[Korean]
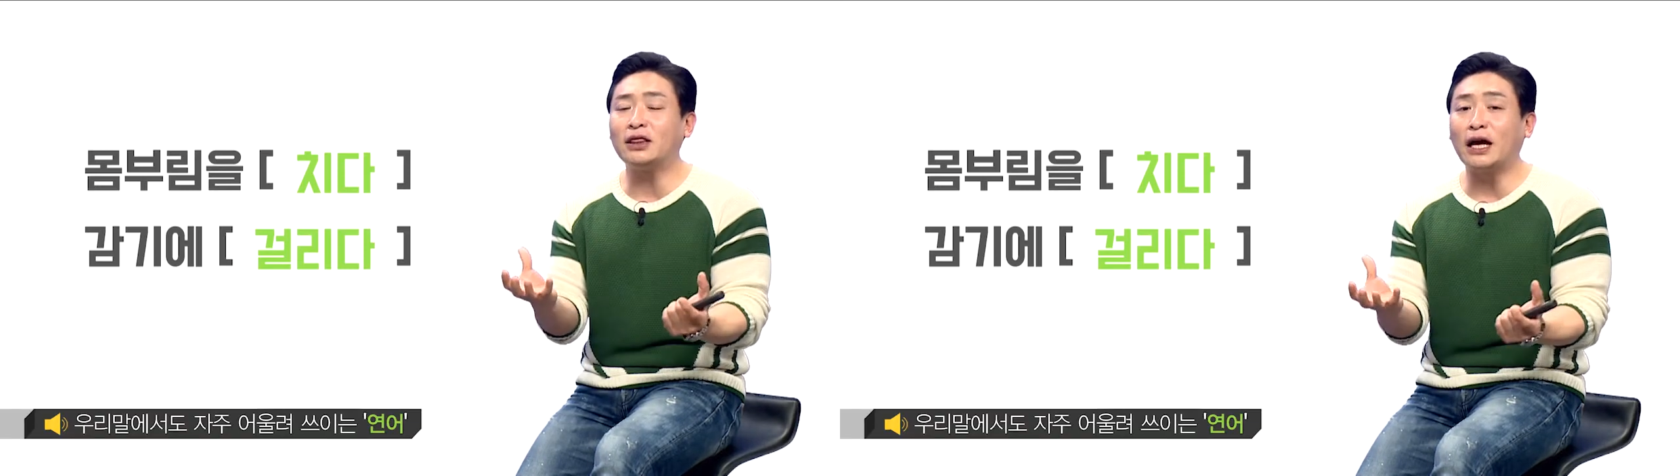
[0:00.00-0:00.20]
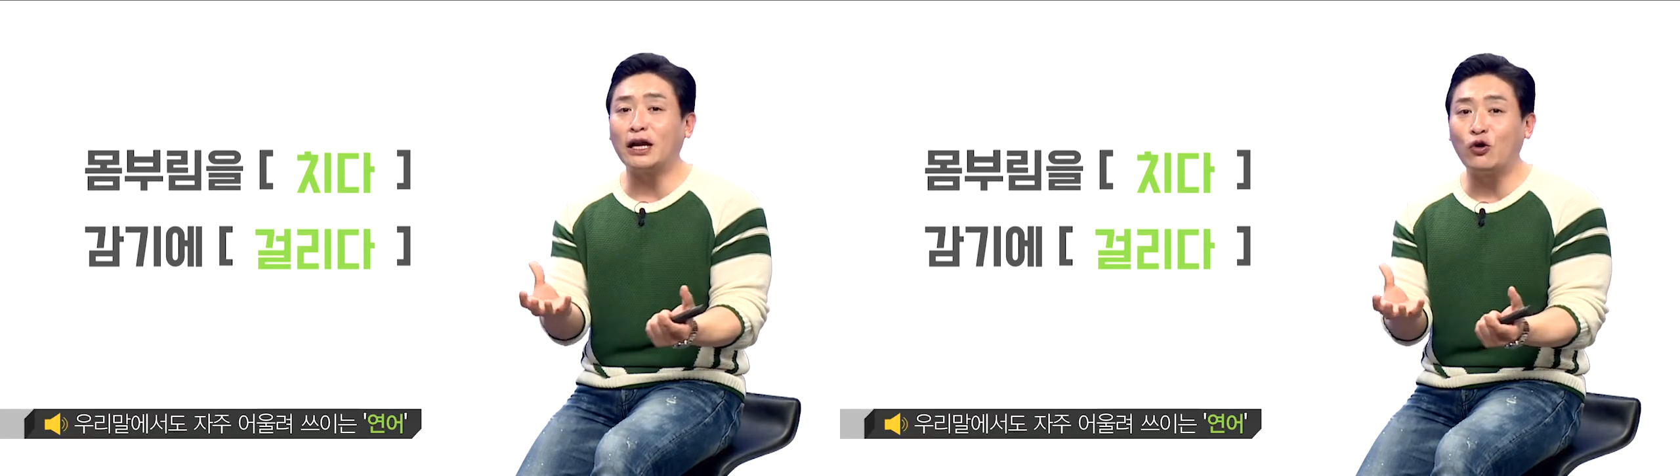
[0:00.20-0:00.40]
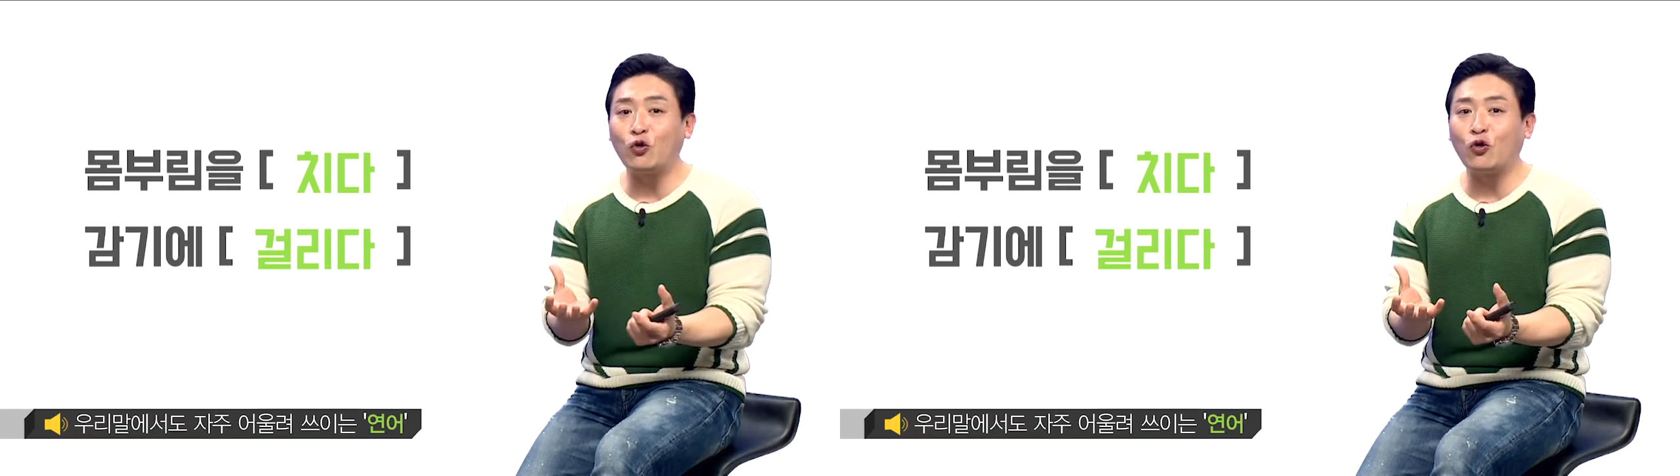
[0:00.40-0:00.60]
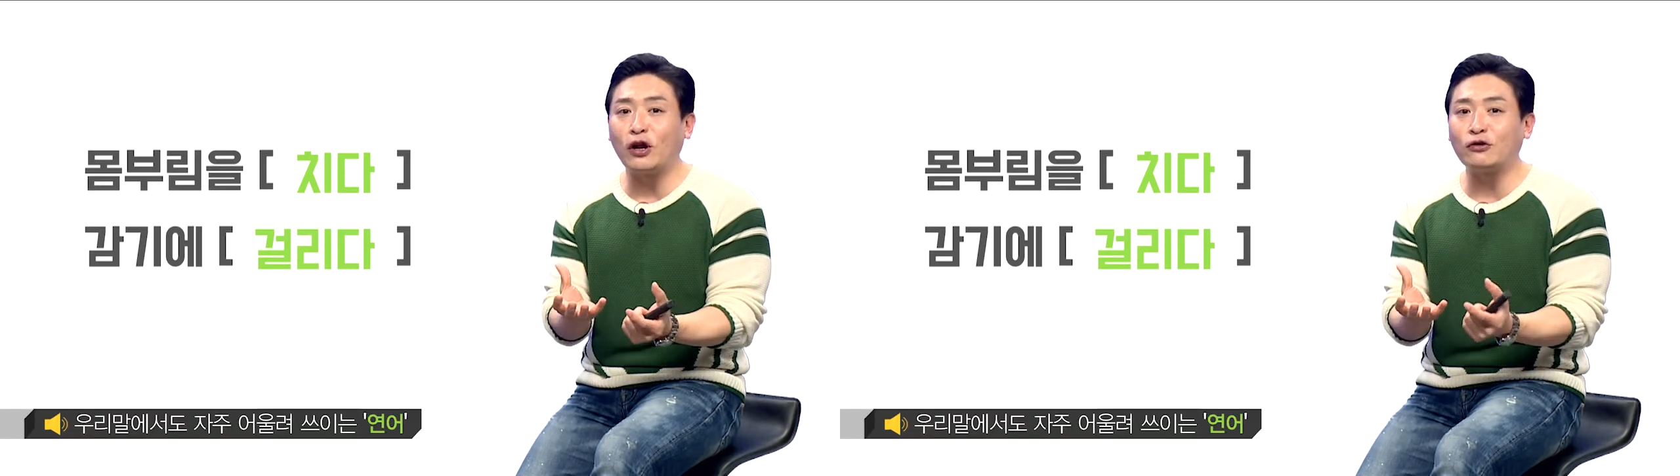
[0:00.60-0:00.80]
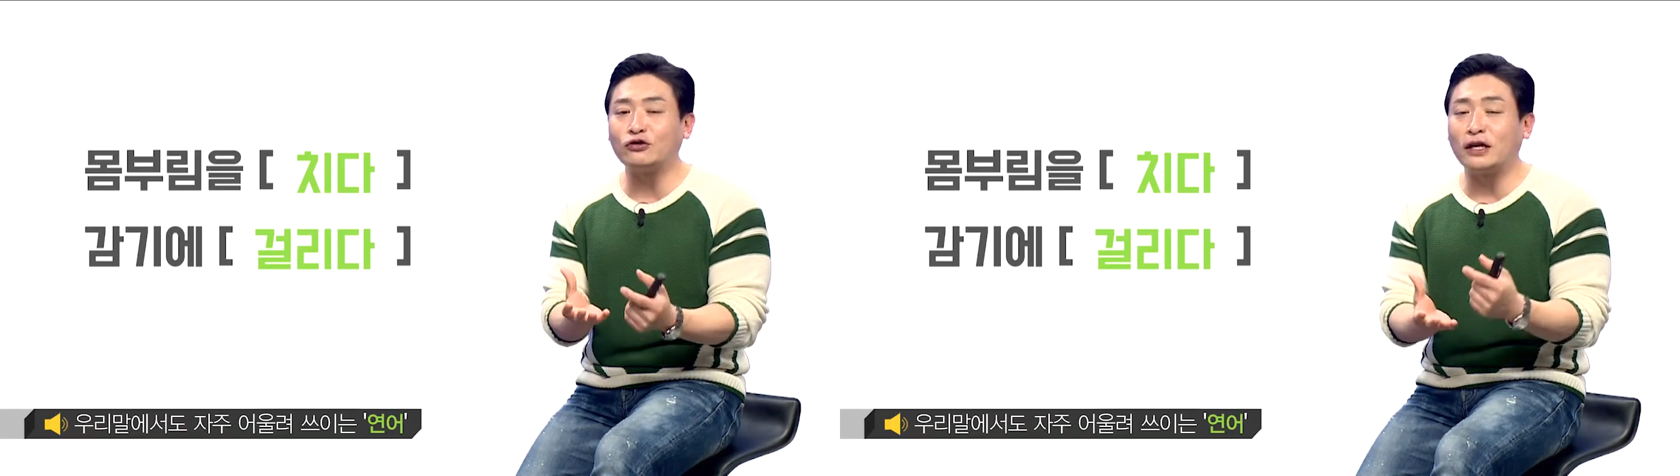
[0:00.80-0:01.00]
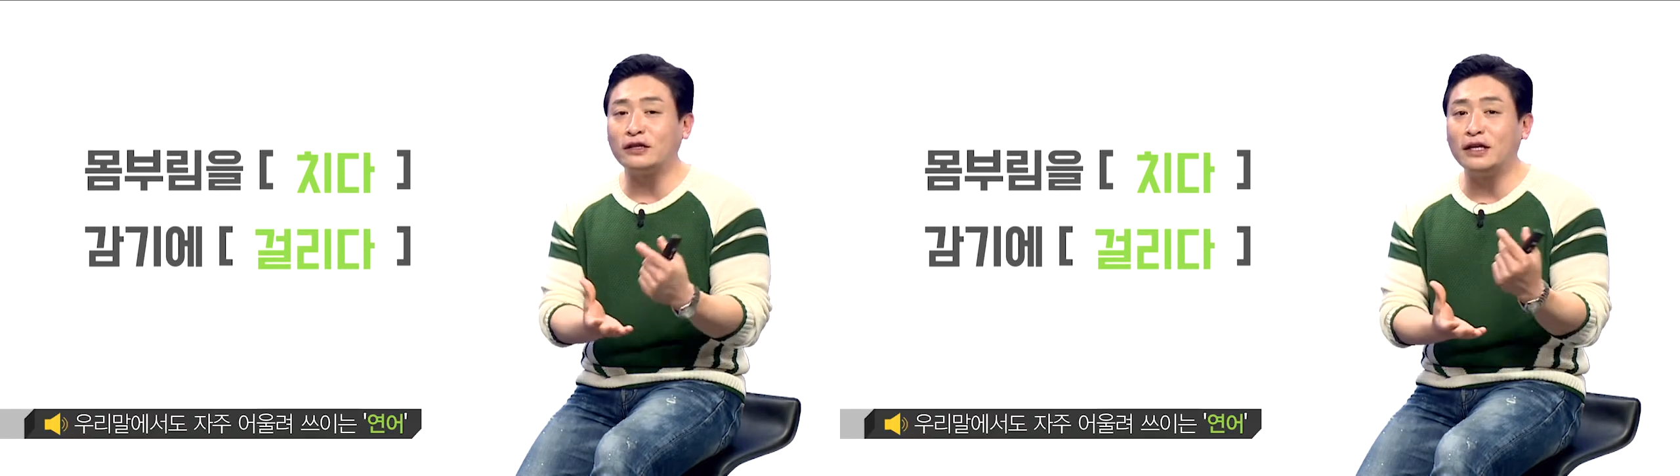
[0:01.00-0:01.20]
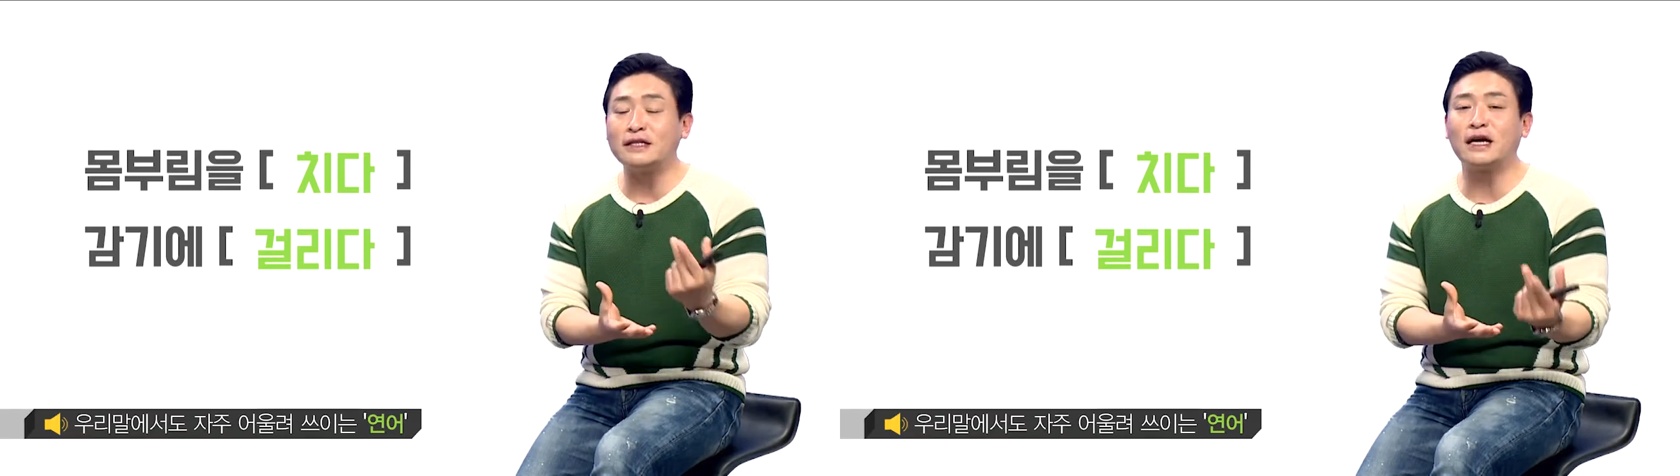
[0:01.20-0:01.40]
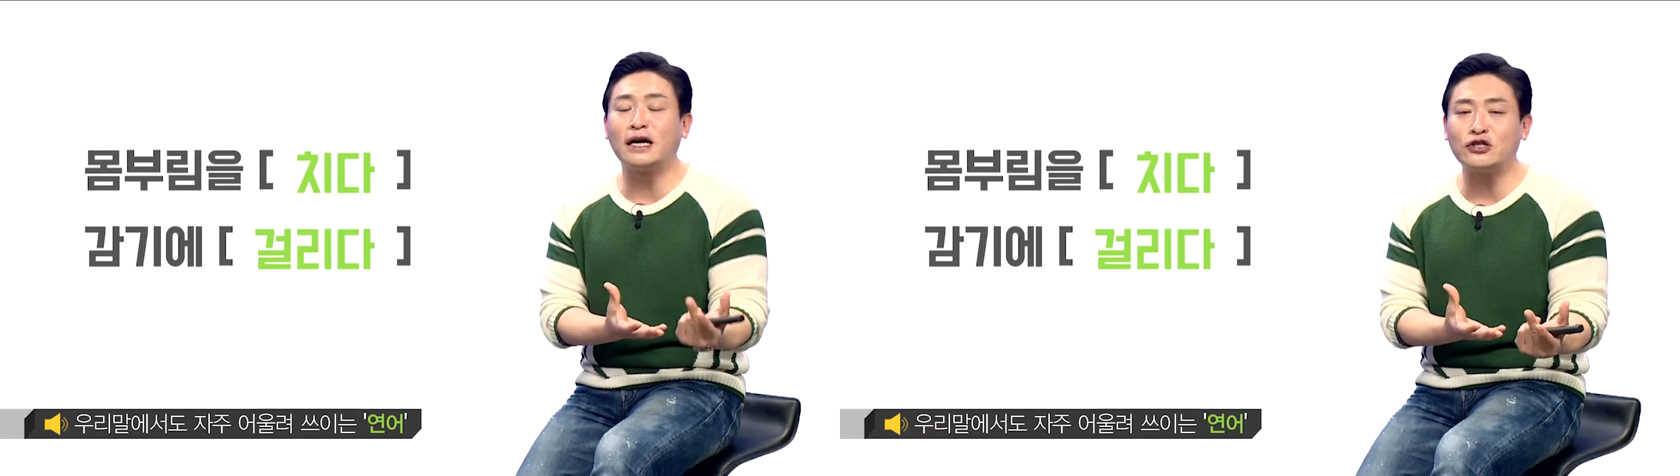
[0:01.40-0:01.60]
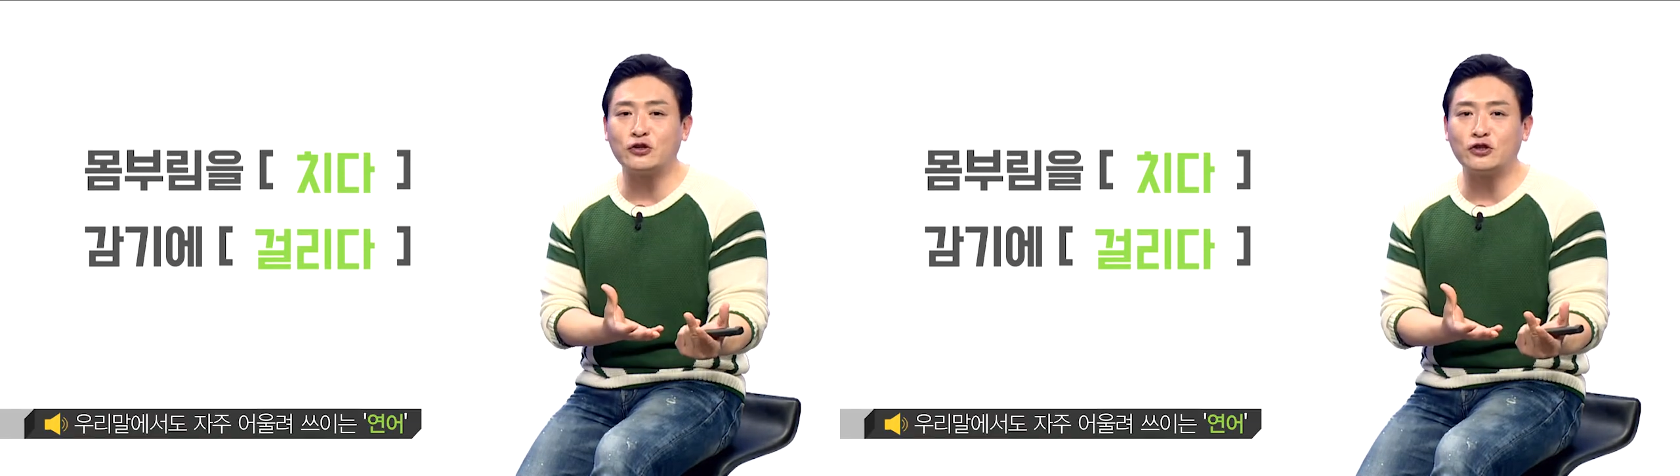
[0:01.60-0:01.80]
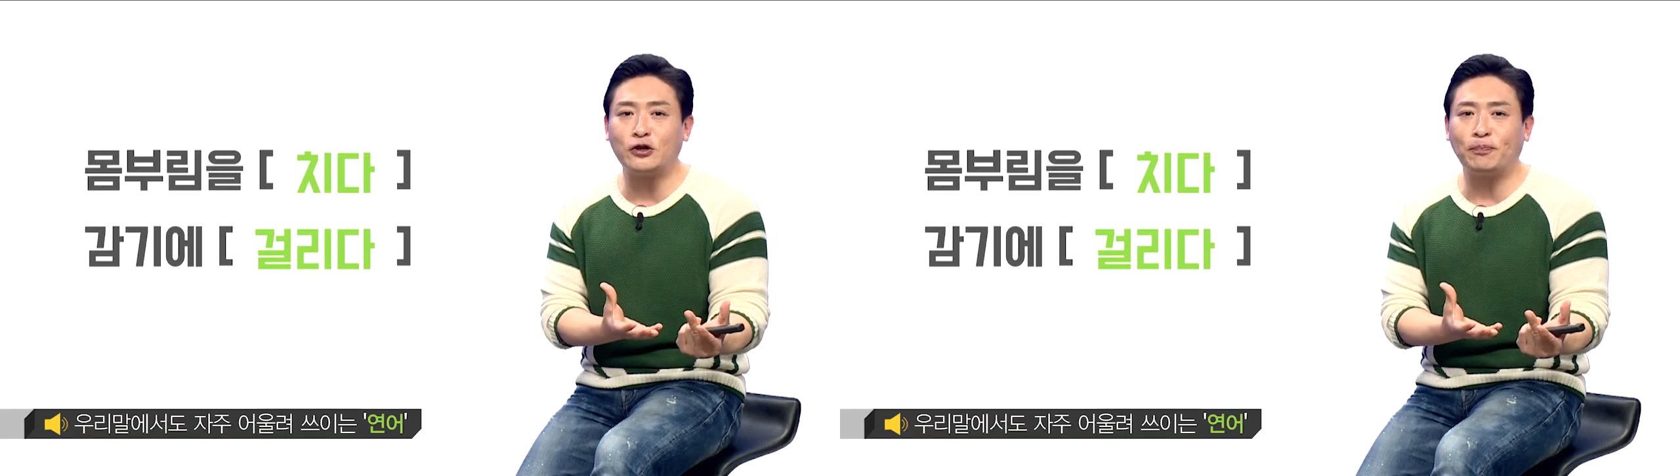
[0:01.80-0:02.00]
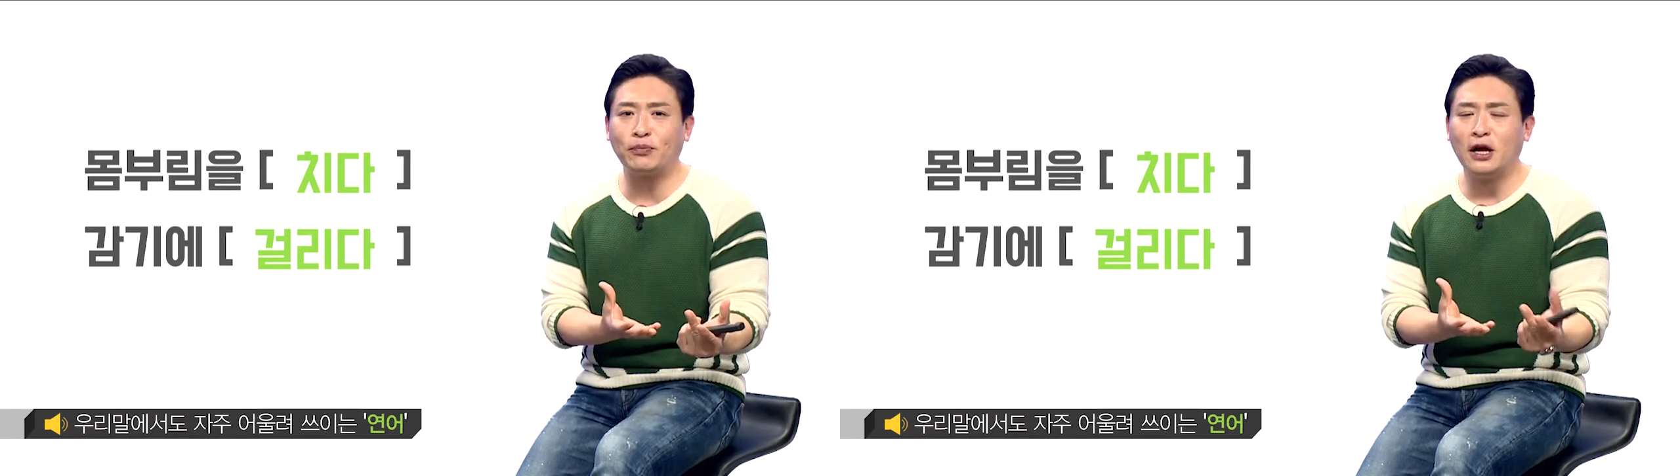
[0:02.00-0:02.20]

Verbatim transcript: 따라올 거라고 다들 예상하셨죠?